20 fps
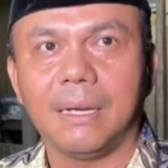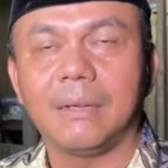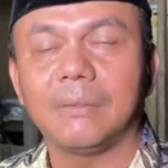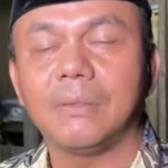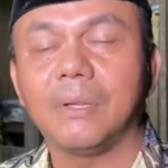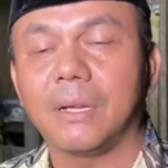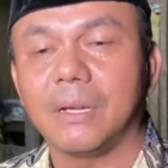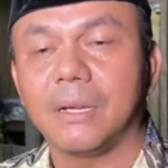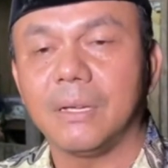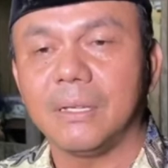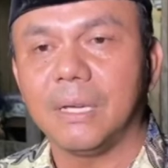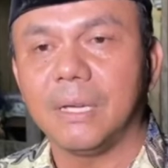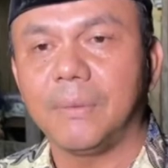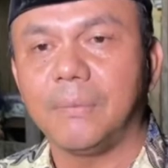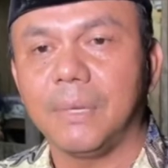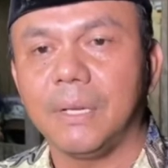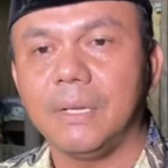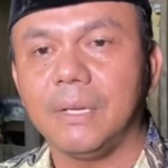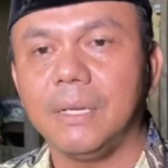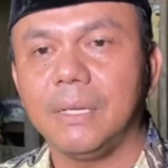Ah, sudah kejam
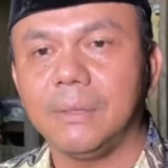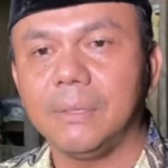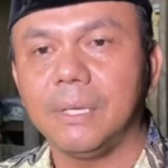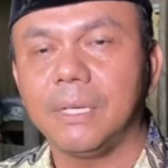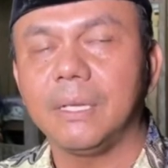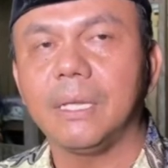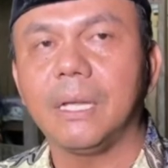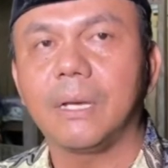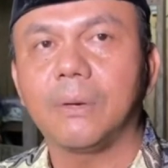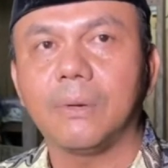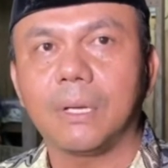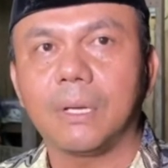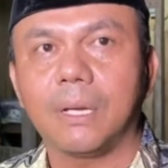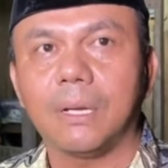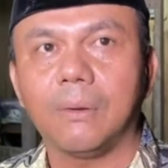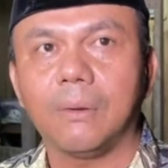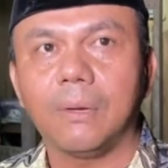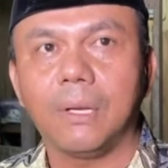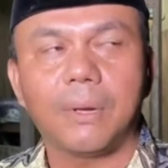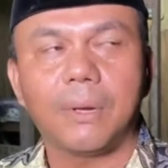jadi itu yang
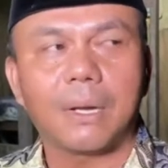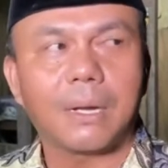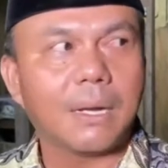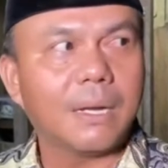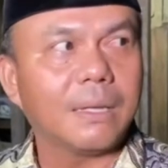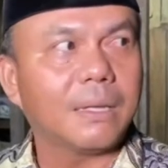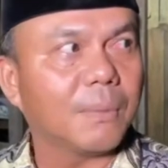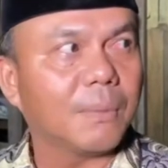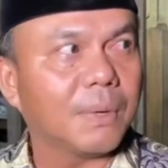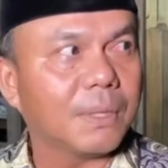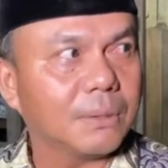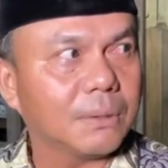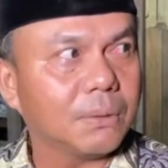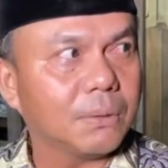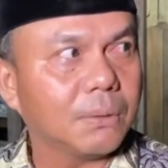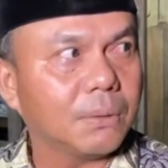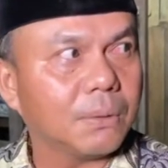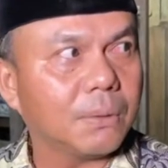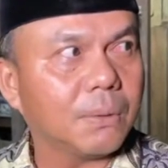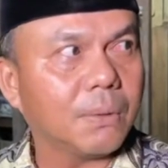ditakutkan oleh warga
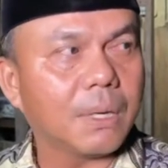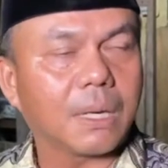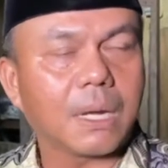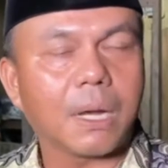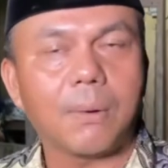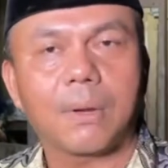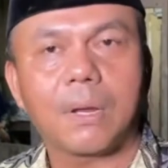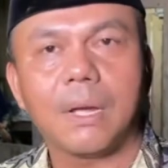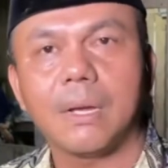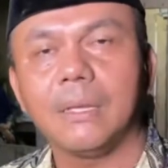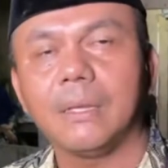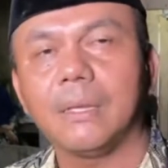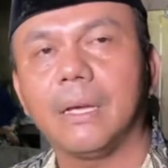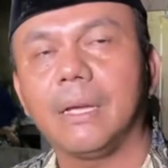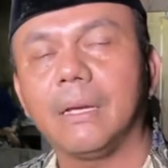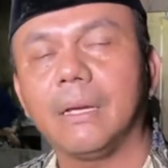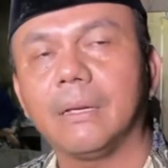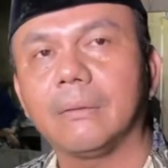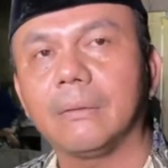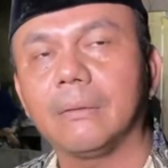termasuk warga-warga
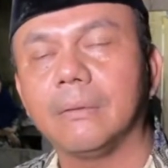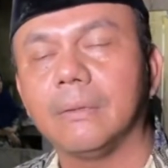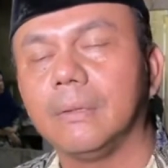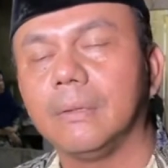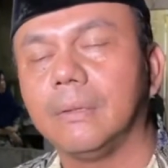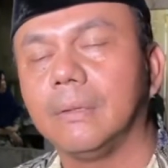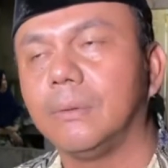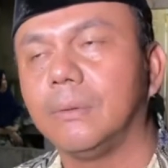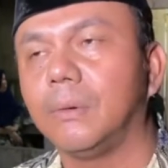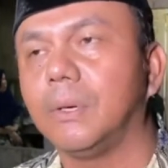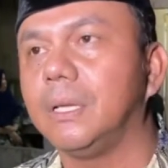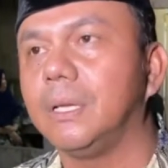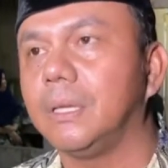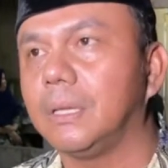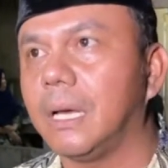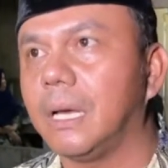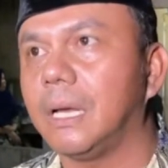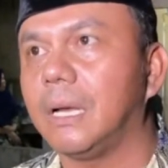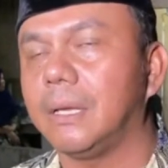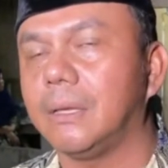kita yang
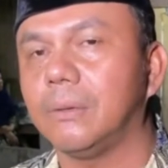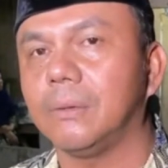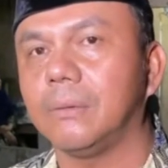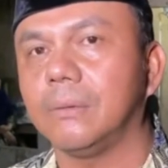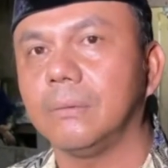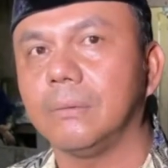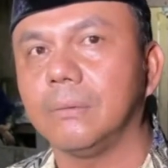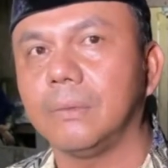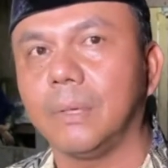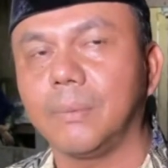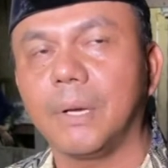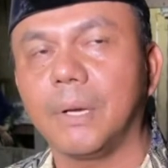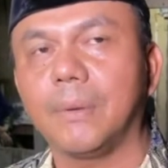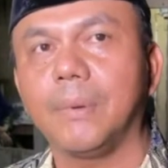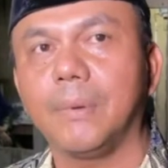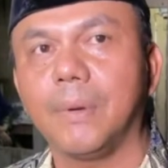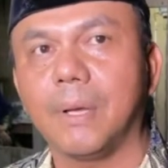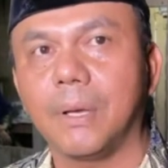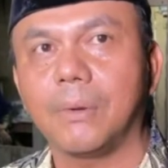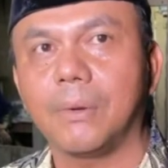wanita lah itu yang
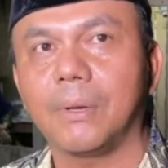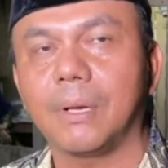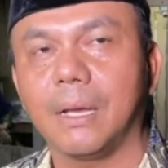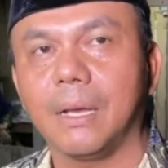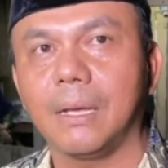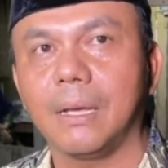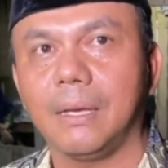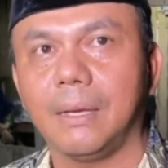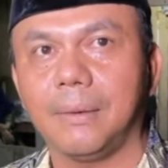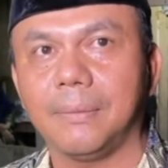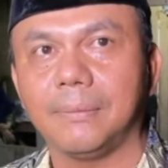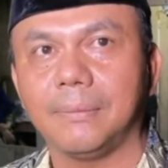lebih menakutkan lagi